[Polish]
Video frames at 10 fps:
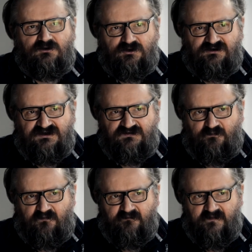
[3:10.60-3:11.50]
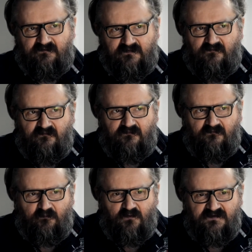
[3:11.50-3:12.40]
to też w,
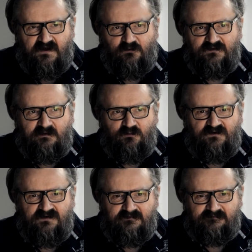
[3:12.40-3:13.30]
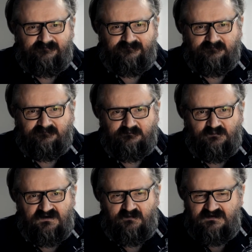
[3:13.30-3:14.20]
w, wpłynęło na mój,
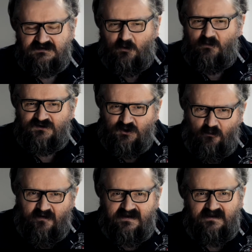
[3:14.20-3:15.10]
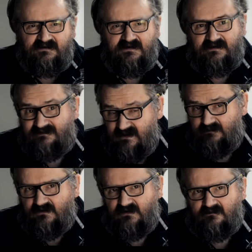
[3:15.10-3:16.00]
można powiedzieć, że, że operetka,
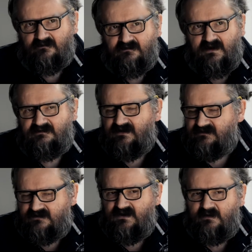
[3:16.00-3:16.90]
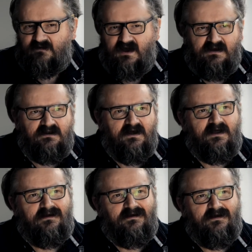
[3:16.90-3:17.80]
Dejmek, tak, teatr Dejmka, ale,
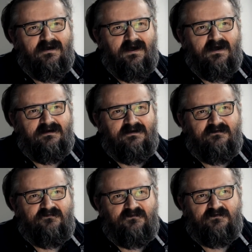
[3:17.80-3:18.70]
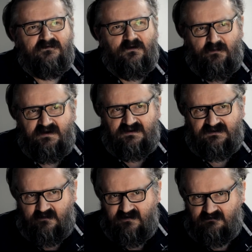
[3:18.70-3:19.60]
ale, ale
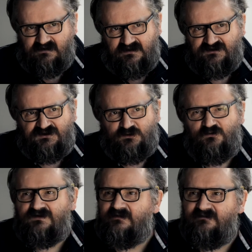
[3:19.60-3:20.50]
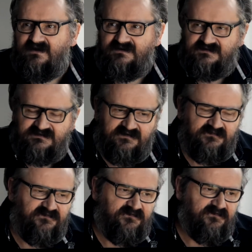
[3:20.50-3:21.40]
operetka miała takie szczególne miejsce
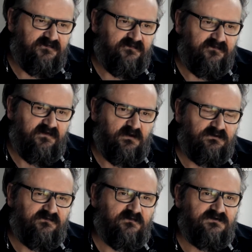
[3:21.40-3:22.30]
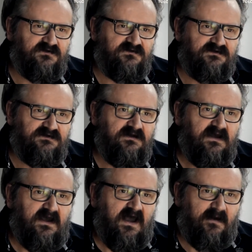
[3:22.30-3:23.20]
w, w, jego twórczości,
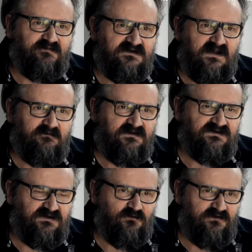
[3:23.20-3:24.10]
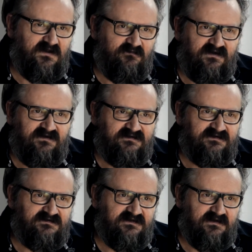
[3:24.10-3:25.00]
a przynajmniej szczególne
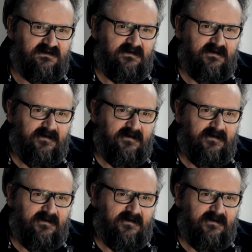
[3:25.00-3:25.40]
miejsce